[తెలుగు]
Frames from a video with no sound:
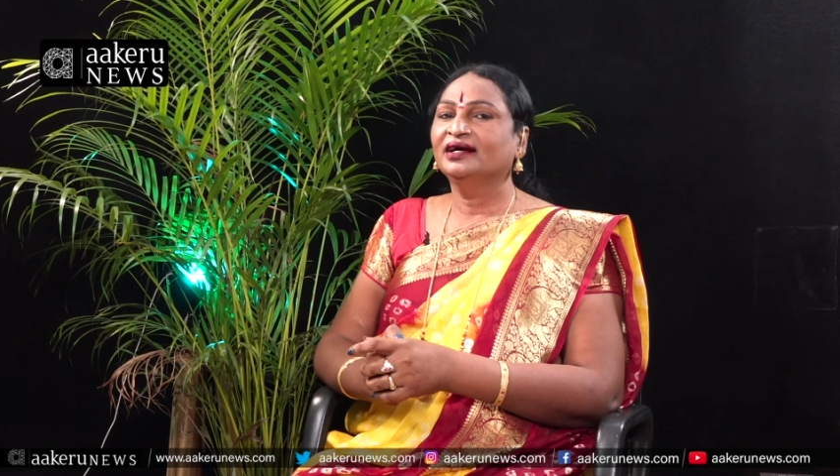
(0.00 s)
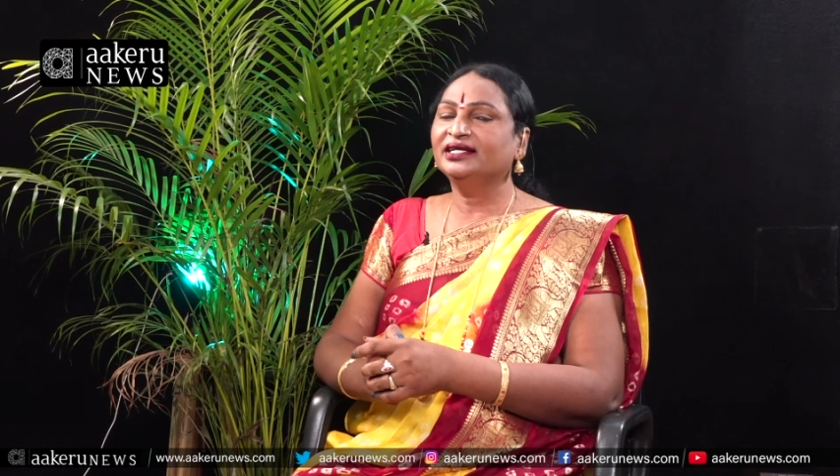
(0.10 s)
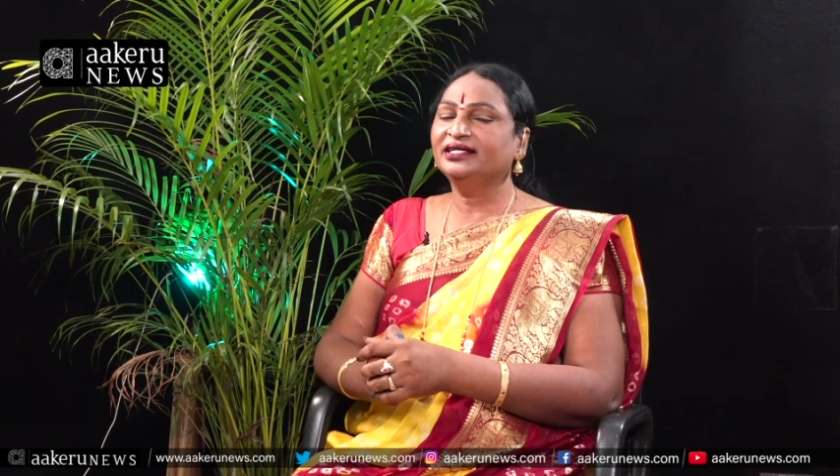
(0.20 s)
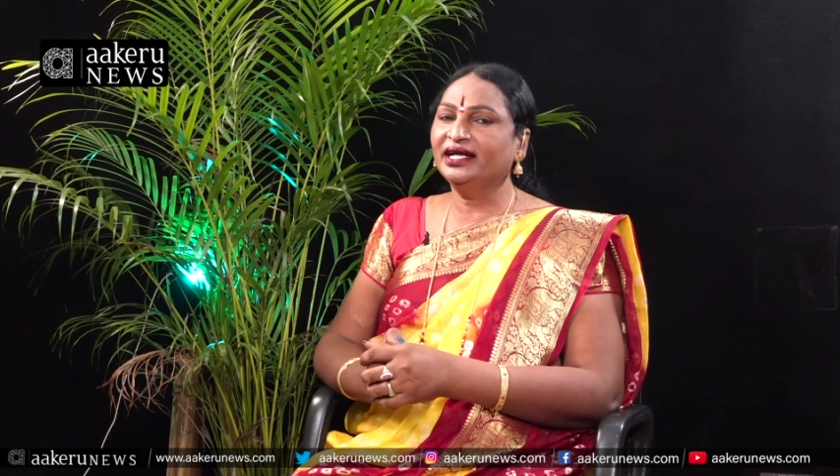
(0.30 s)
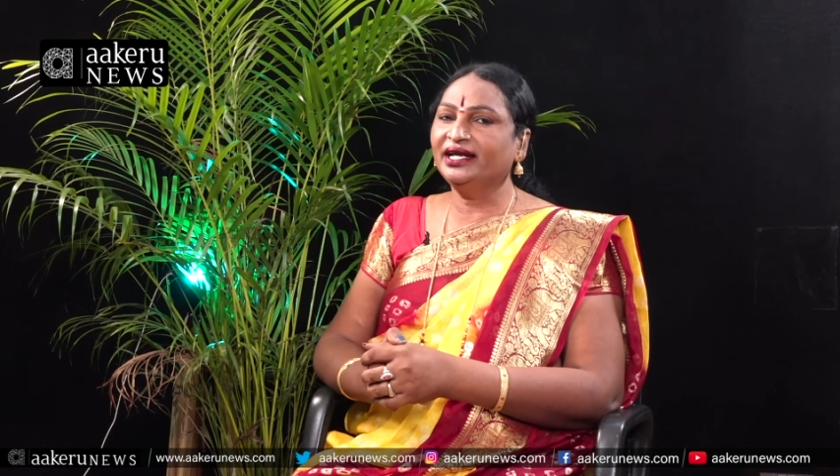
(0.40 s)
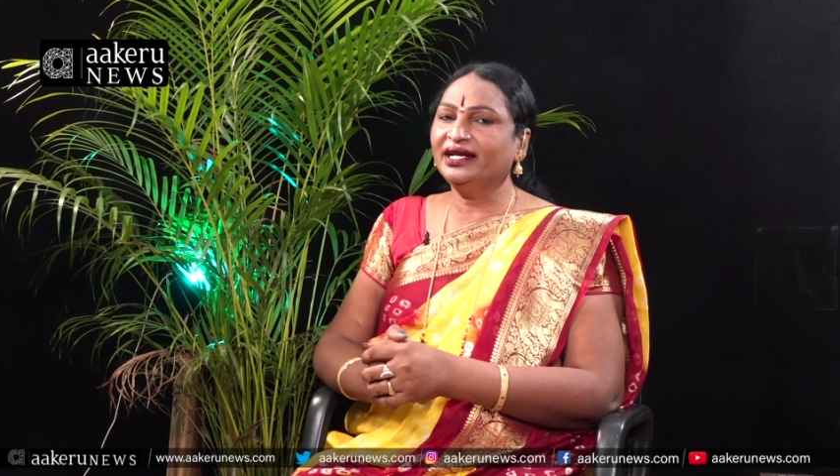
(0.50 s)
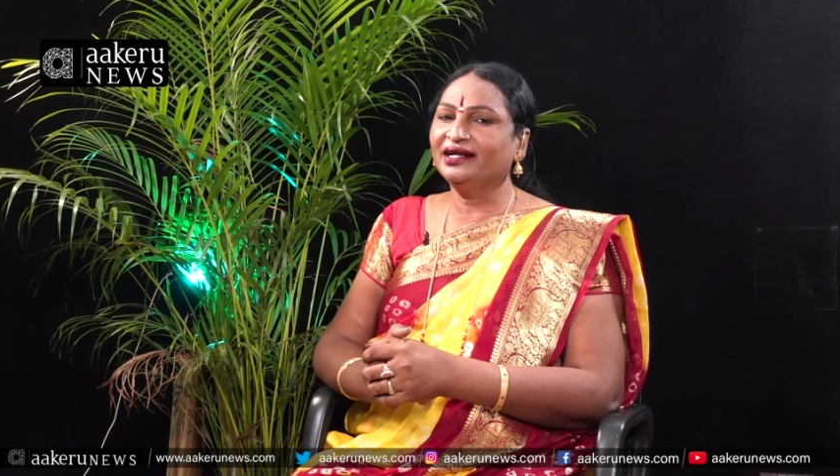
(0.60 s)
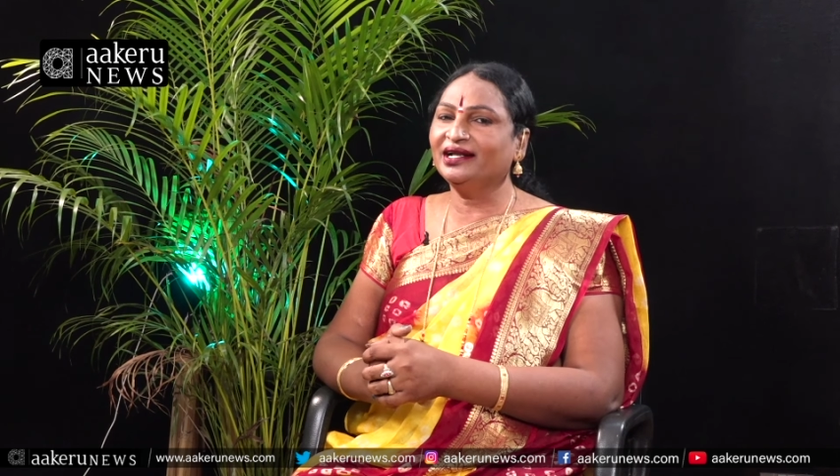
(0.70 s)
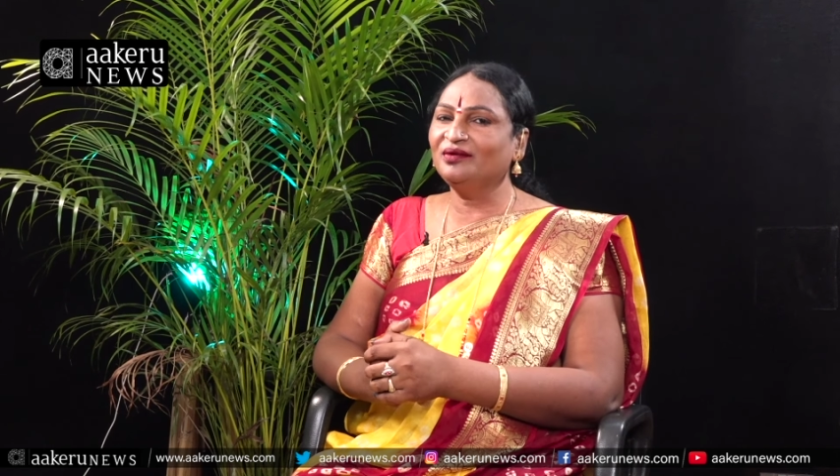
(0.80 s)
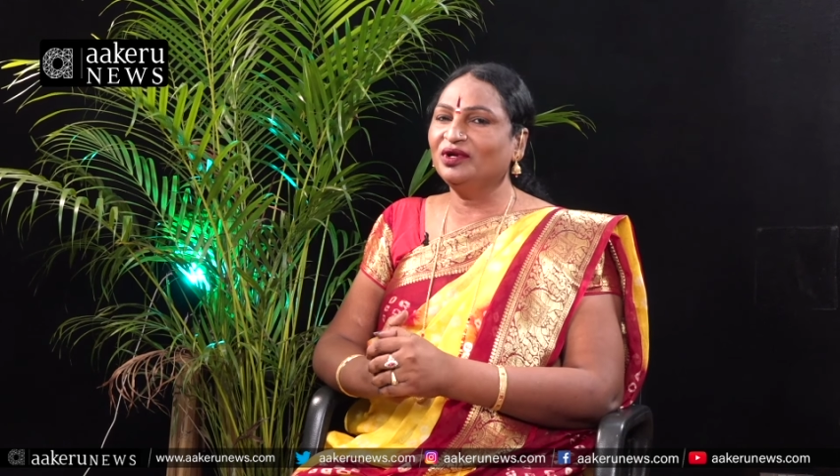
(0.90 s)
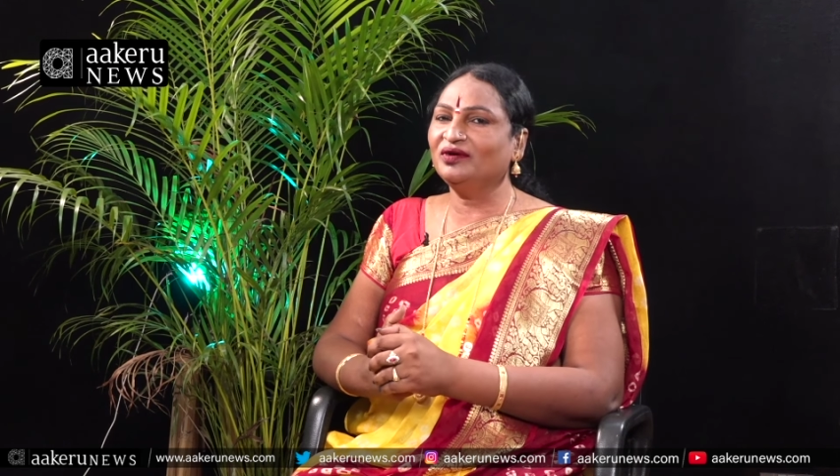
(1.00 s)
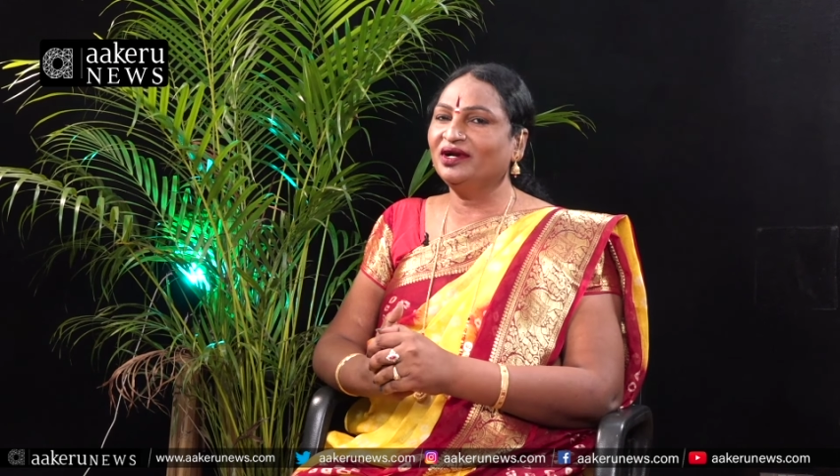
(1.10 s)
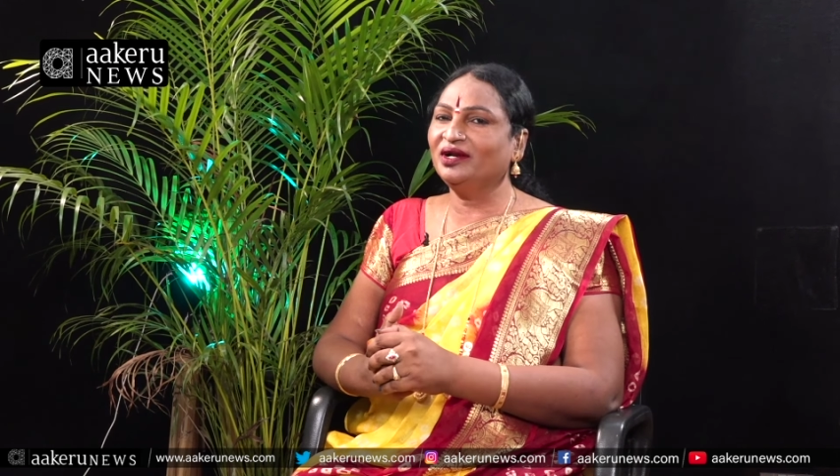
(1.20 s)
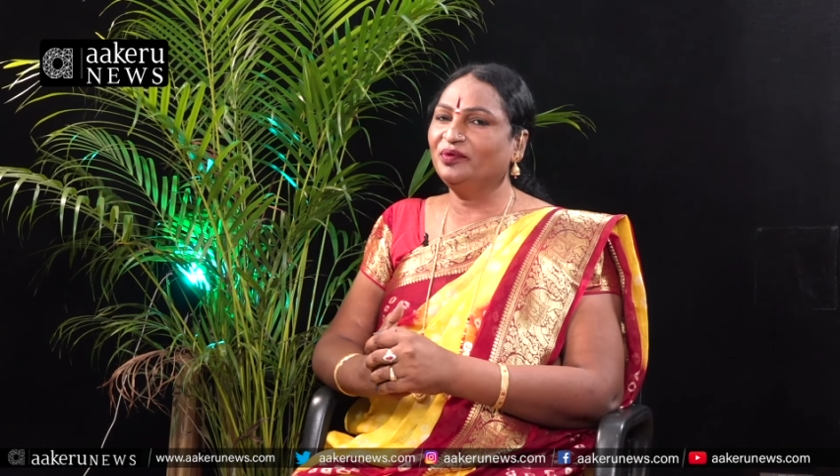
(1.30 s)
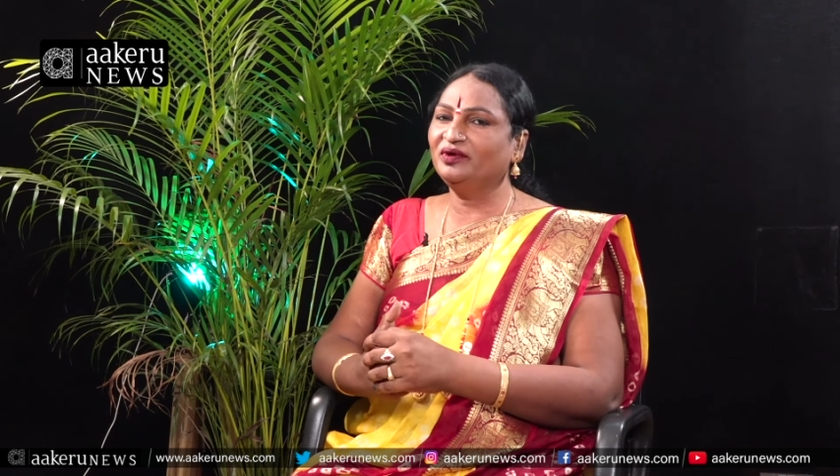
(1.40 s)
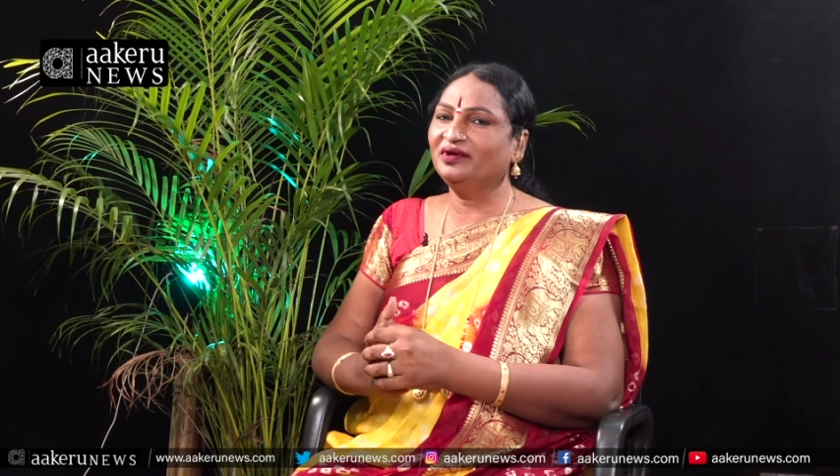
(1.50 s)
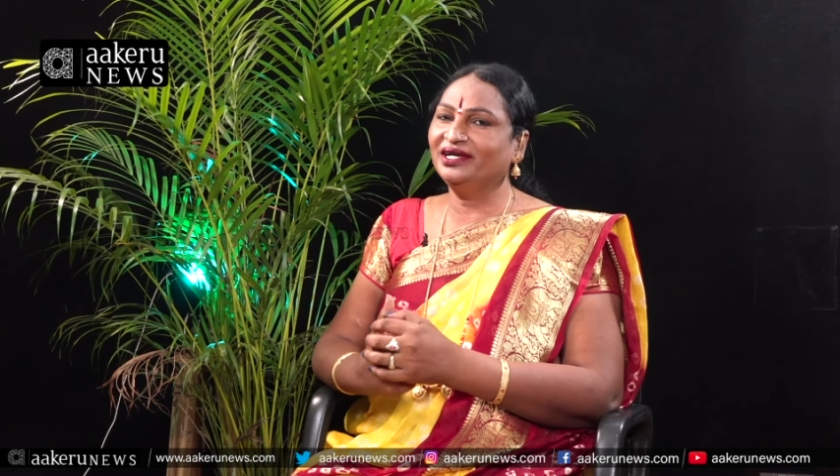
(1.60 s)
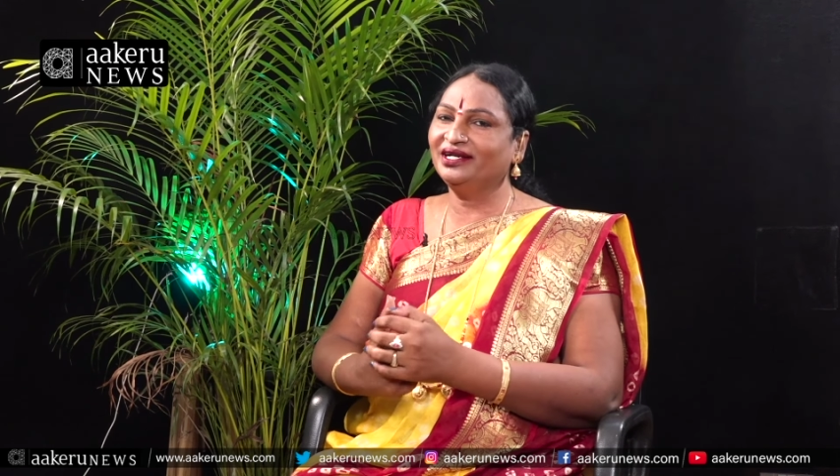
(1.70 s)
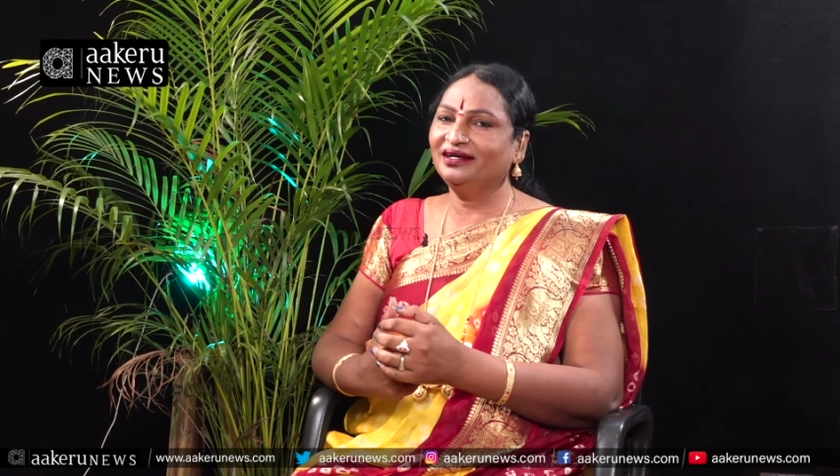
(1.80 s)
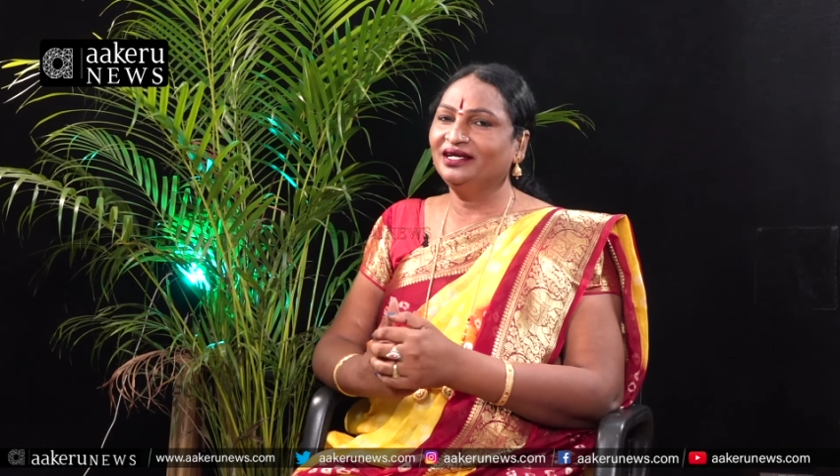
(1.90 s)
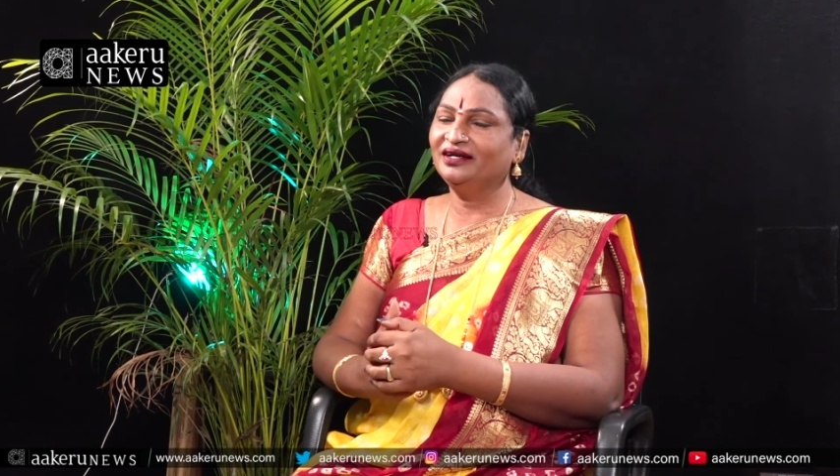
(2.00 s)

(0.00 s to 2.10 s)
ఆ జరిగిన టైంలో కూడా ఇప్పుడు అంటే